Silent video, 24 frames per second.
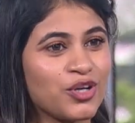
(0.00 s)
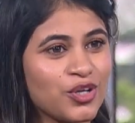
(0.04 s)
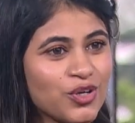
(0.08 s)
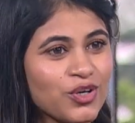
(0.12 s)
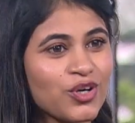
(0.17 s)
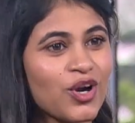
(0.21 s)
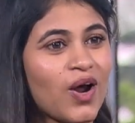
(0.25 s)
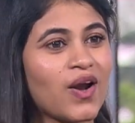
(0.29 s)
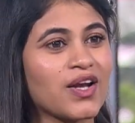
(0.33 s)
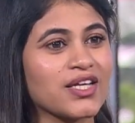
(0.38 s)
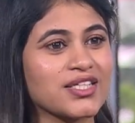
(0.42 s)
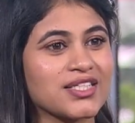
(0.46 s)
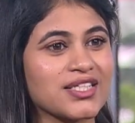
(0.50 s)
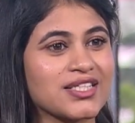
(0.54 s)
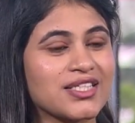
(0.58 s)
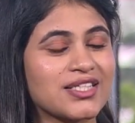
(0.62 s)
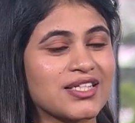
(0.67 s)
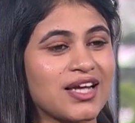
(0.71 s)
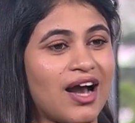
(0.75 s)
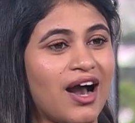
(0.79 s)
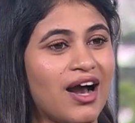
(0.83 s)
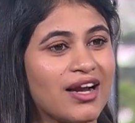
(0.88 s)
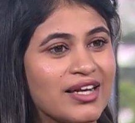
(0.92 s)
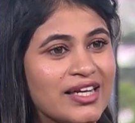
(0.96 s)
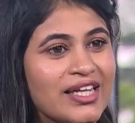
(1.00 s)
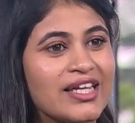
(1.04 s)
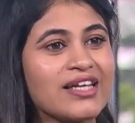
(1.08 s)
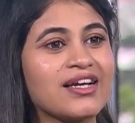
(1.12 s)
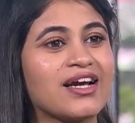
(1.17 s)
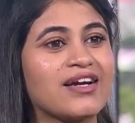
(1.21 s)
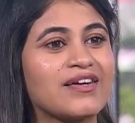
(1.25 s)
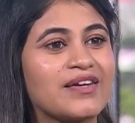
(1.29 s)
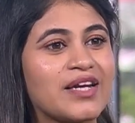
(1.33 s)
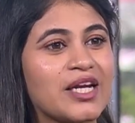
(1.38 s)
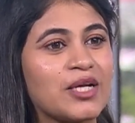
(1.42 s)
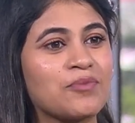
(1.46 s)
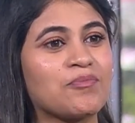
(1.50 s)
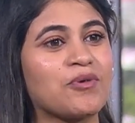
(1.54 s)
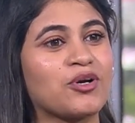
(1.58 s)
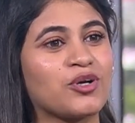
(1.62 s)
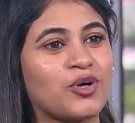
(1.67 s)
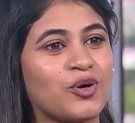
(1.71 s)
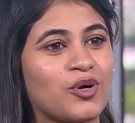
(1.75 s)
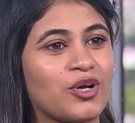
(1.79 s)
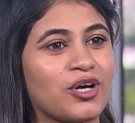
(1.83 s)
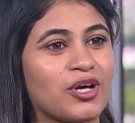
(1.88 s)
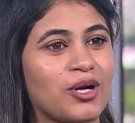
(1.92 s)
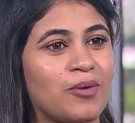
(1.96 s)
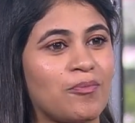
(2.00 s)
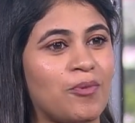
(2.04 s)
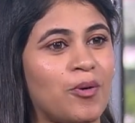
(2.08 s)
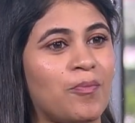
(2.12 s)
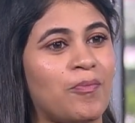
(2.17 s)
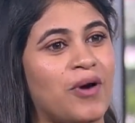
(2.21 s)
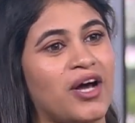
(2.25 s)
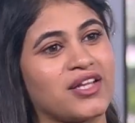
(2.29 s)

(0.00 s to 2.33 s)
நியூராலஜிஸ்டாக நீங்கள் ட்ரீட்மெண்ட் கொடுக்குறப்ப